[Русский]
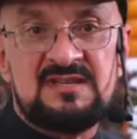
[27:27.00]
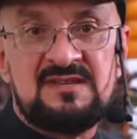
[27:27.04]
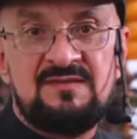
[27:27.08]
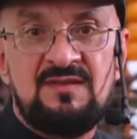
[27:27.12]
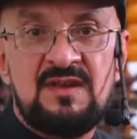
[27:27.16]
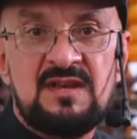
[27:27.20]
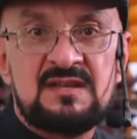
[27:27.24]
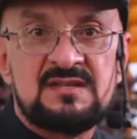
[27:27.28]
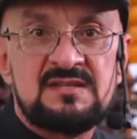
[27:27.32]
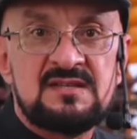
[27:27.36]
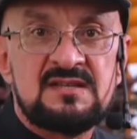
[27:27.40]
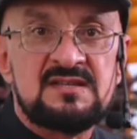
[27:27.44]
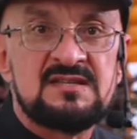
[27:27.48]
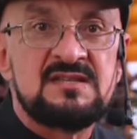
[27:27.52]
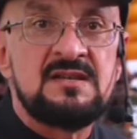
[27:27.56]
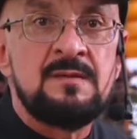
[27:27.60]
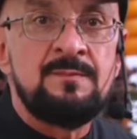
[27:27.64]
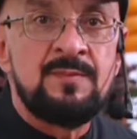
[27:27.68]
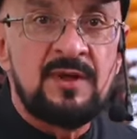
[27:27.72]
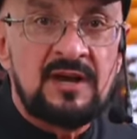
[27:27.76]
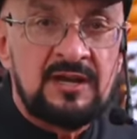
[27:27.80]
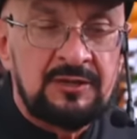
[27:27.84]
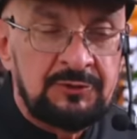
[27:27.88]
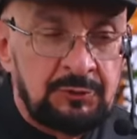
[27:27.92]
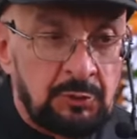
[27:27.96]
это связано с
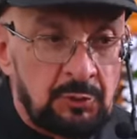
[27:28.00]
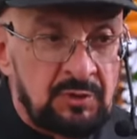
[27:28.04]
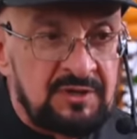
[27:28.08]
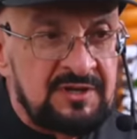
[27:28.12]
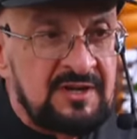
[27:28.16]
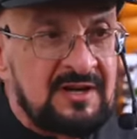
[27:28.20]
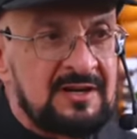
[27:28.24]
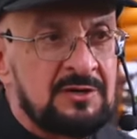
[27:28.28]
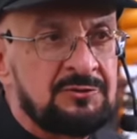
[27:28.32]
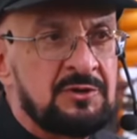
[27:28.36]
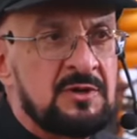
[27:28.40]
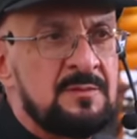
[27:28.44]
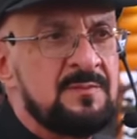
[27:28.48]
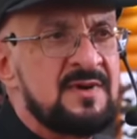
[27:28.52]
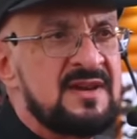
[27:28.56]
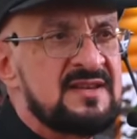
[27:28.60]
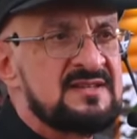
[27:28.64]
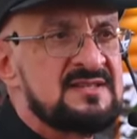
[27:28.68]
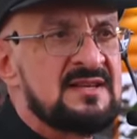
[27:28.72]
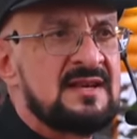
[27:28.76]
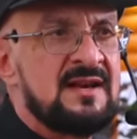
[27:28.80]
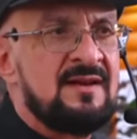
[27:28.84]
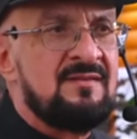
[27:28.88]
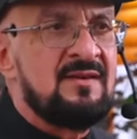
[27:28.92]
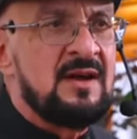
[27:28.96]
температурой, до которой мы
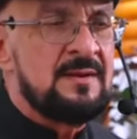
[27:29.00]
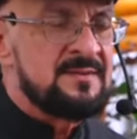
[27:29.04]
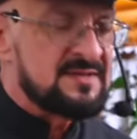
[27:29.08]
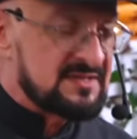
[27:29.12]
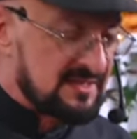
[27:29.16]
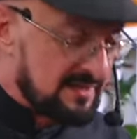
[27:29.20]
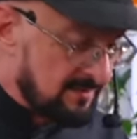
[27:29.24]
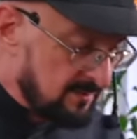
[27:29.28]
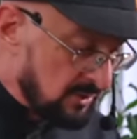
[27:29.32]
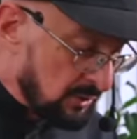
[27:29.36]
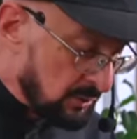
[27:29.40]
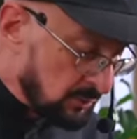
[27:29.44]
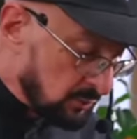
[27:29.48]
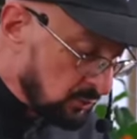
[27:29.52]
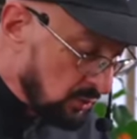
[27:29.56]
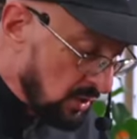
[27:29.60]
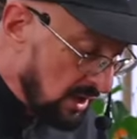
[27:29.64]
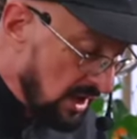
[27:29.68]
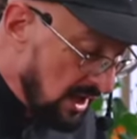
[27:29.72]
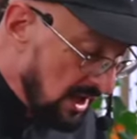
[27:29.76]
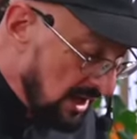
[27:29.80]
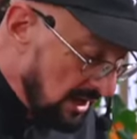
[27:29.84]
разогреваем сковородку.